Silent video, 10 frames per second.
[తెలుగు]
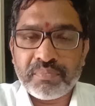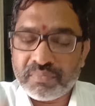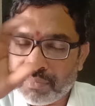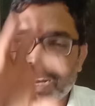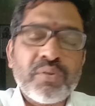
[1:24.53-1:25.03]

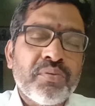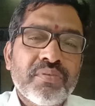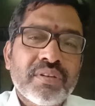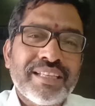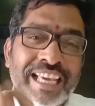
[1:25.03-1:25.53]
మనకు
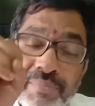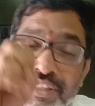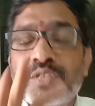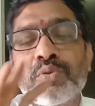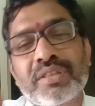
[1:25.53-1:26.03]
ఎనిమిది
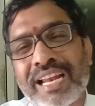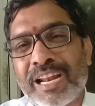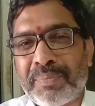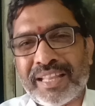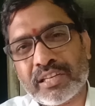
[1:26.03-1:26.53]
సూత్రాల
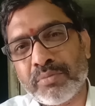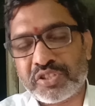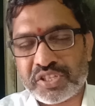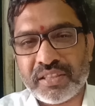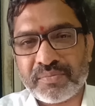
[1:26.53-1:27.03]
పథకం
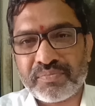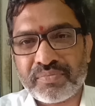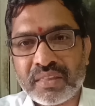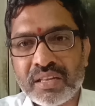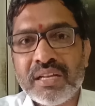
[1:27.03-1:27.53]
వచ్చింది
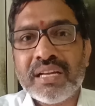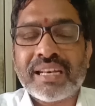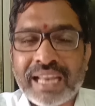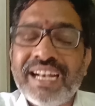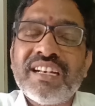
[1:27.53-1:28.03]

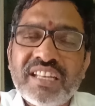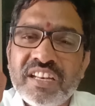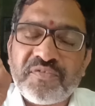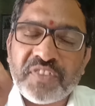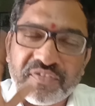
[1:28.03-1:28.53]
నైన్టీన్
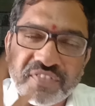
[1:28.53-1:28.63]
ఫిఫ్టీ